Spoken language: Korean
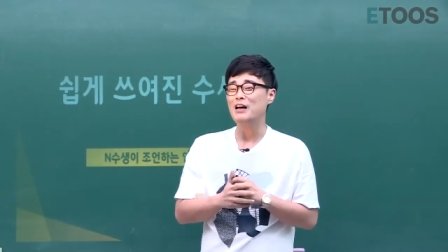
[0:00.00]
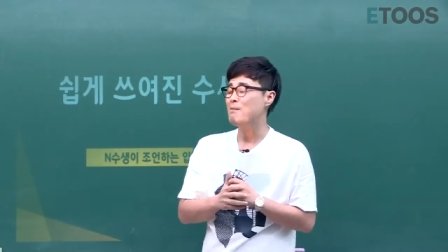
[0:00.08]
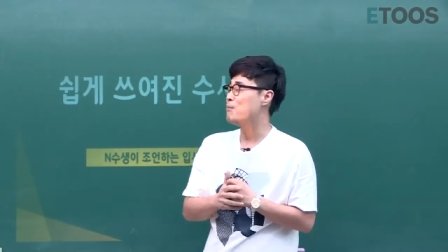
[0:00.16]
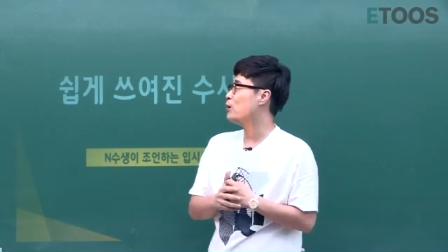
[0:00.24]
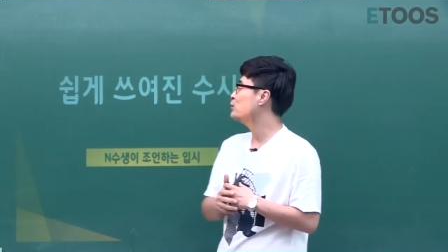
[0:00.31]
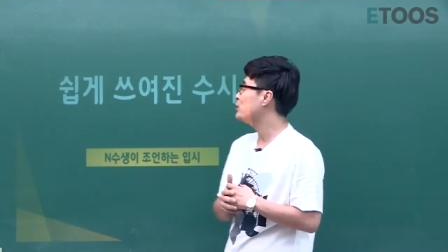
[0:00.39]

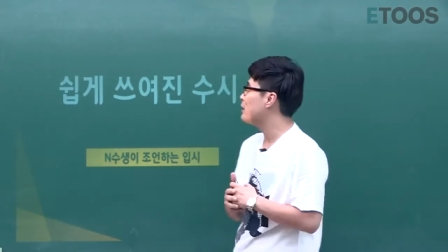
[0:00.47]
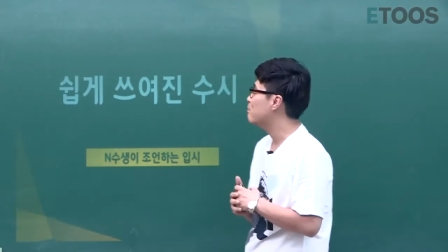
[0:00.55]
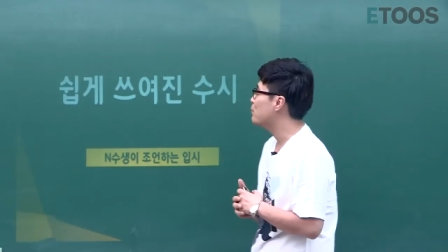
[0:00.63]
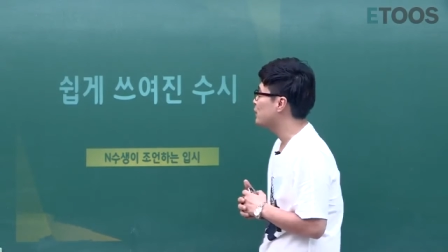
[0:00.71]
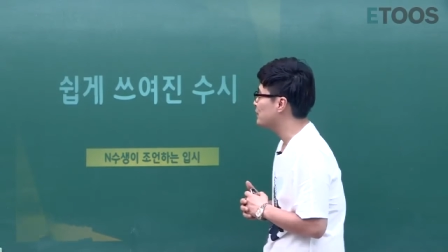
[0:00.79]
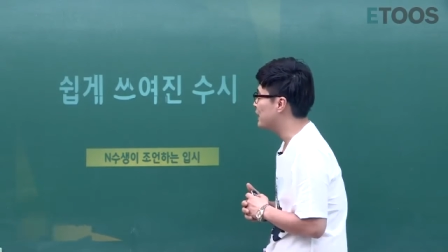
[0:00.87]
먼저
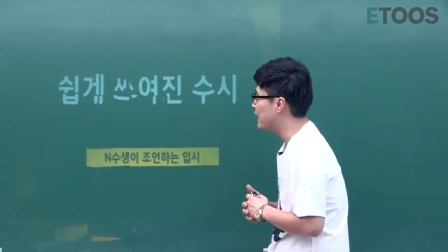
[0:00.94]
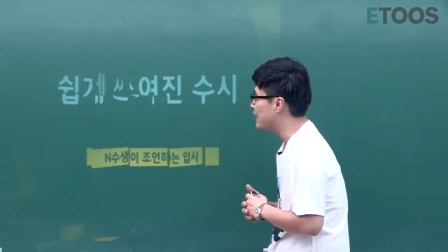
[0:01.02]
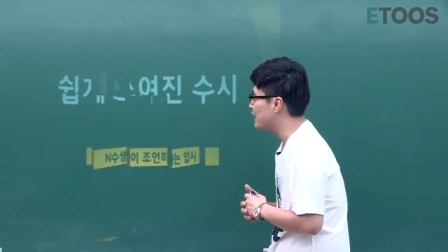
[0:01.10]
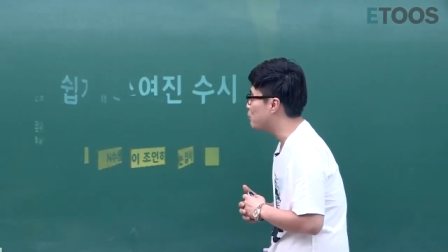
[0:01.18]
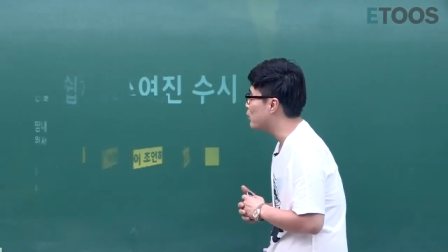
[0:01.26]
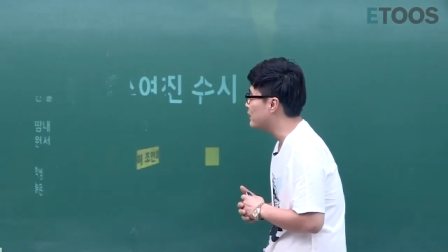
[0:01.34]
한번
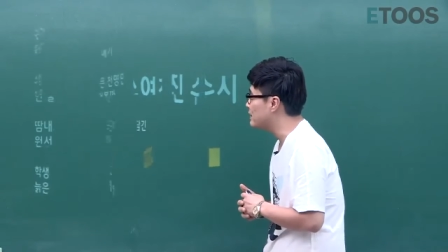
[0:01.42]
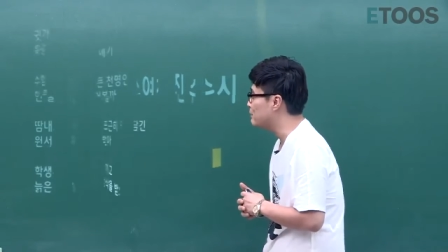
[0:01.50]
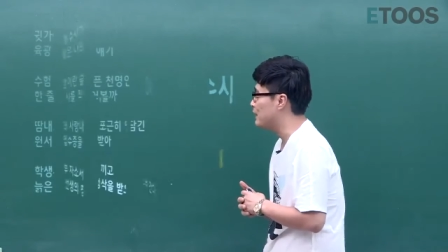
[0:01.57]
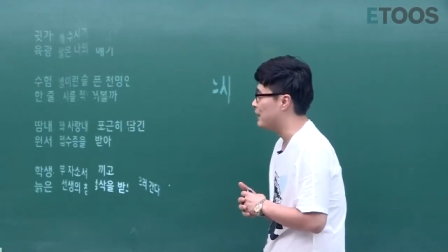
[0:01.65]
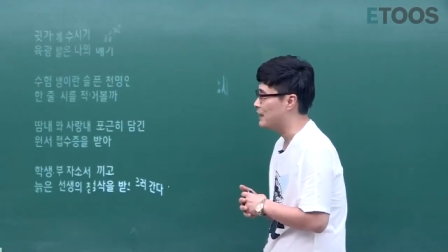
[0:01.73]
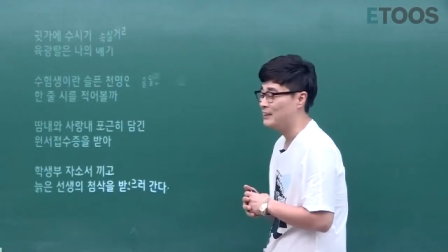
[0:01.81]
얘기를
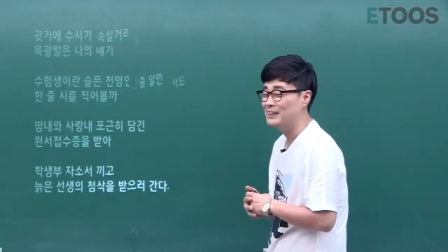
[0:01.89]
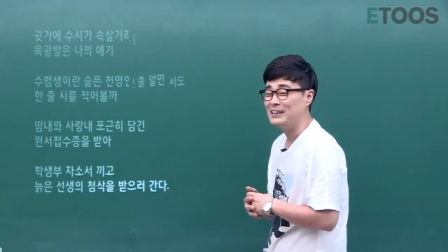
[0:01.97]
해보겠습니다.